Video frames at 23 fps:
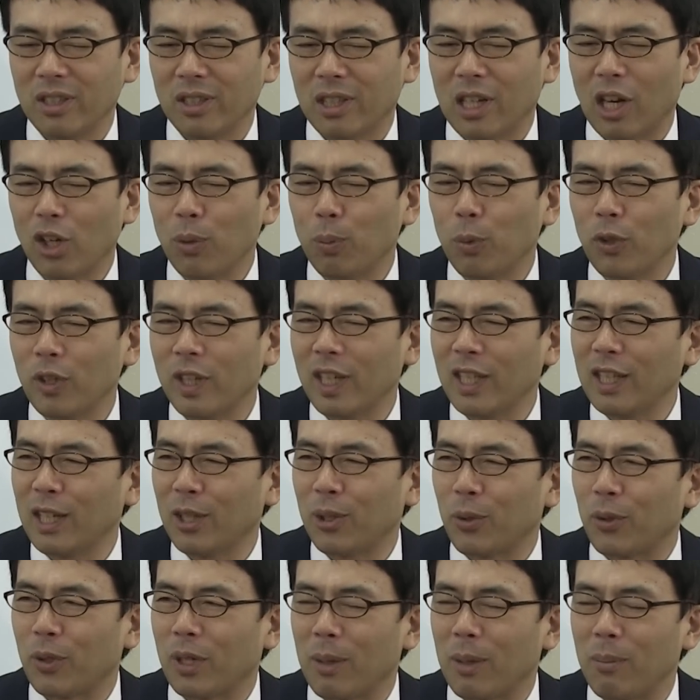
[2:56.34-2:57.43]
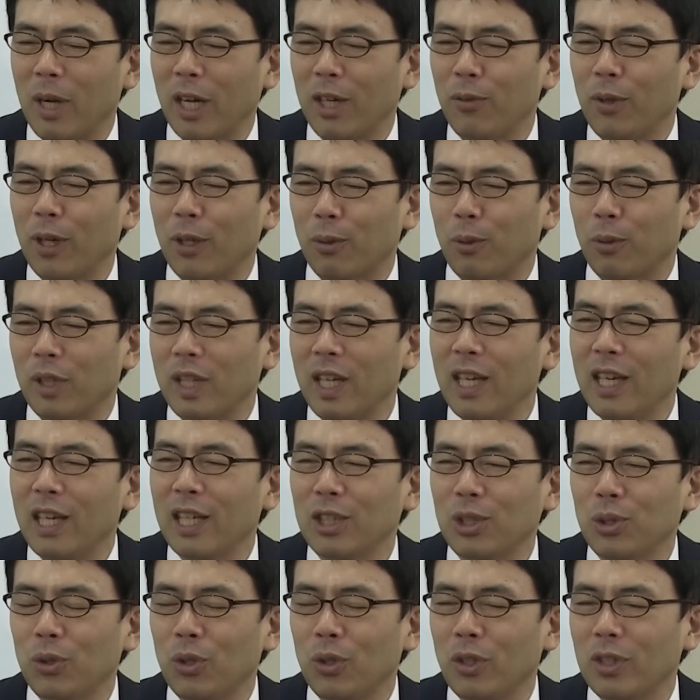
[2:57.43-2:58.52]
学問的なというか、まあ、いわゆるこう定
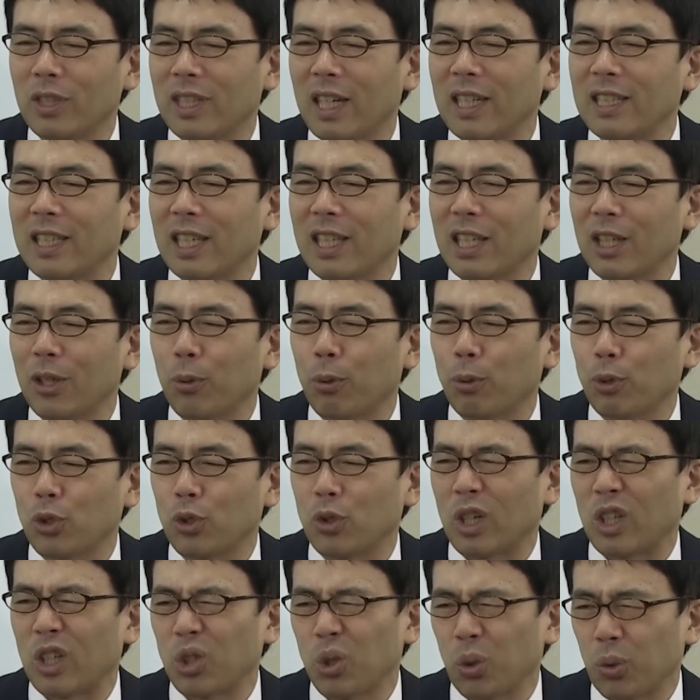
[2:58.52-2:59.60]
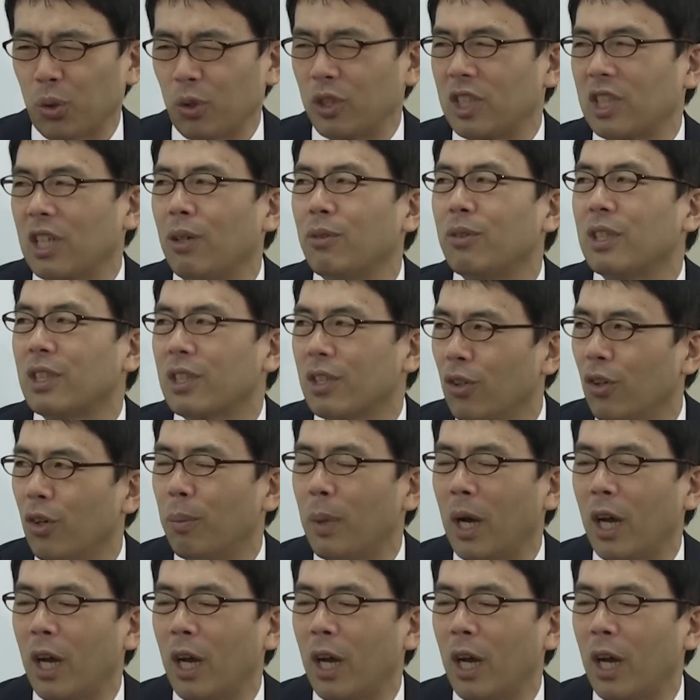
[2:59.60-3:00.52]
義上財政均衡主義とはちょっと違うんですけど、